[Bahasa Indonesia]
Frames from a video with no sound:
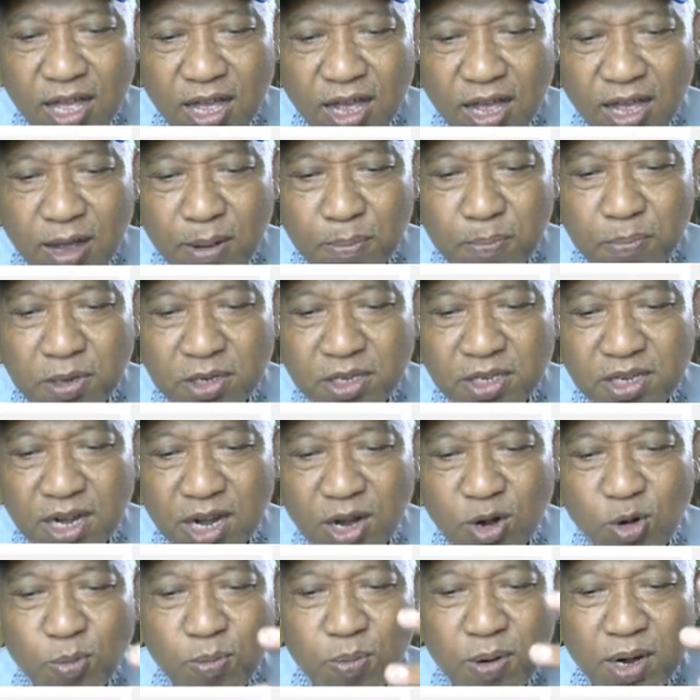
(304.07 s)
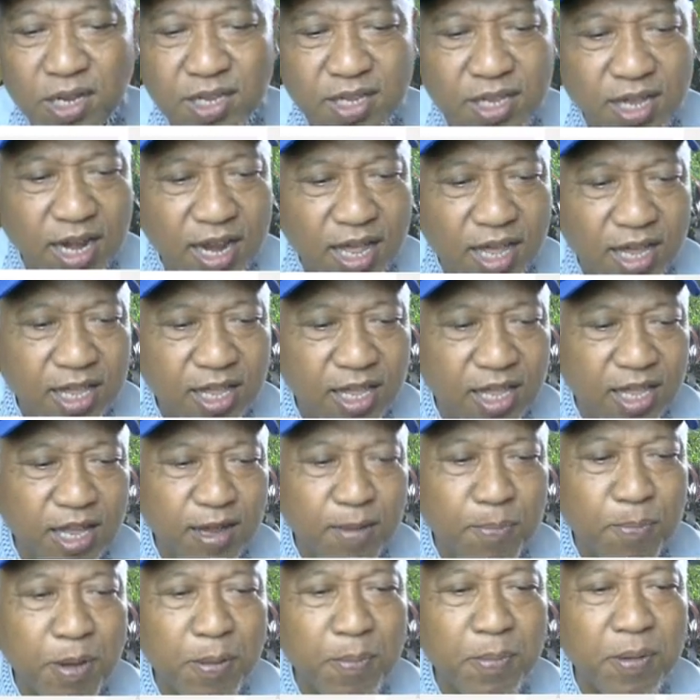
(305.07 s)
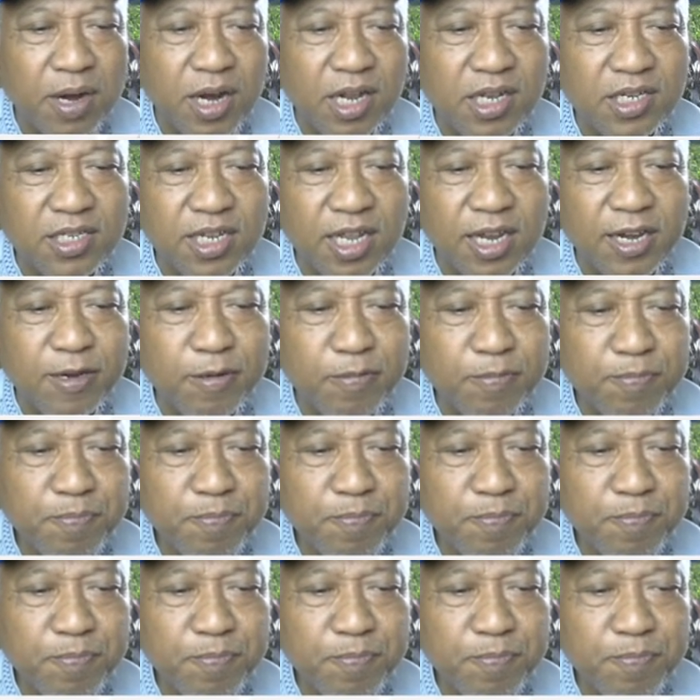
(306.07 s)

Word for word: habis lalu belanja lagi beberasan.